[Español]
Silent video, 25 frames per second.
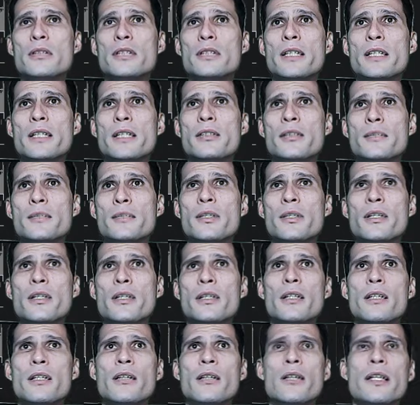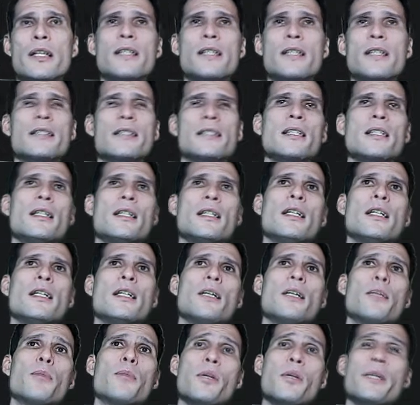14 millones de dólares
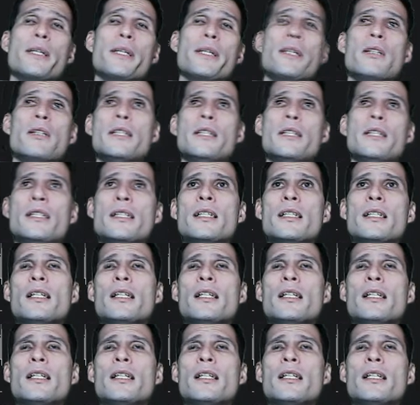por Bitcoin.